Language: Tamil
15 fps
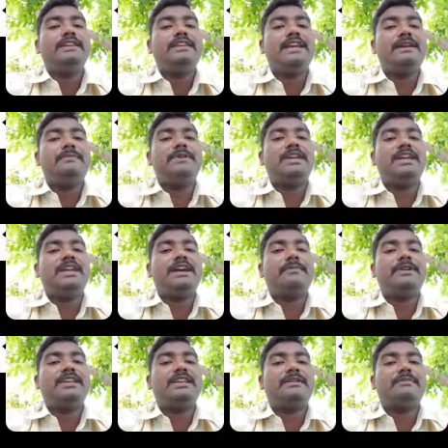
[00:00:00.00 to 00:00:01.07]
ஏபி
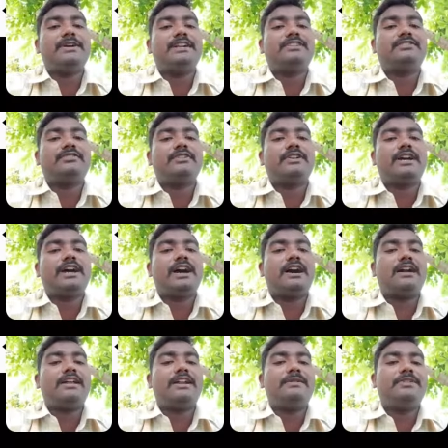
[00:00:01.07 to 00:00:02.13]
அப்படிங்கிற மேட்ரிக்ஸோட
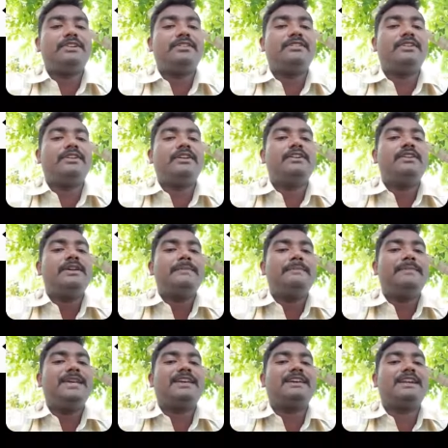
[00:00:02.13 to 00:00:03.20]
ஆர்டர் எப்படி இருக்கும்
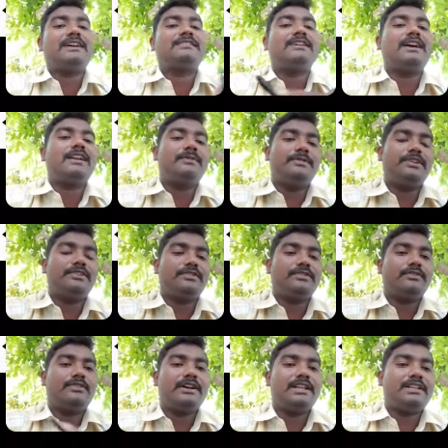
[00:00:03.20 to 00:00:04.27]
பி கிராஸ் ஆர் அப்படின்னு
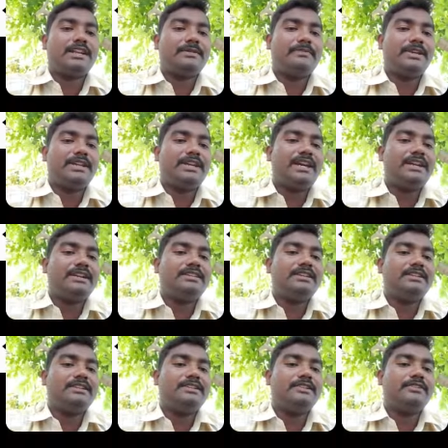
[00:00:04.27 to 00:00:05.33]
இருக்கும் அதை தான் நம்ம இங்கே எடுத்து
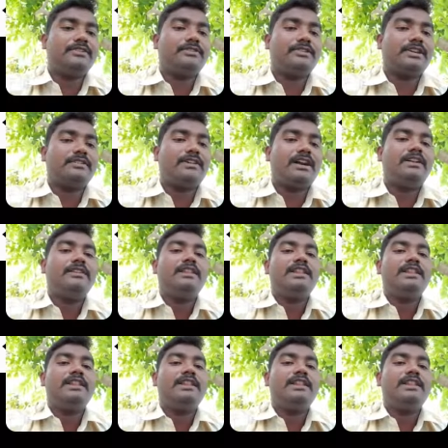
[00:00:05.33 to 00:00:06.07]
எழுதியிருக்கோம் ஓகேவா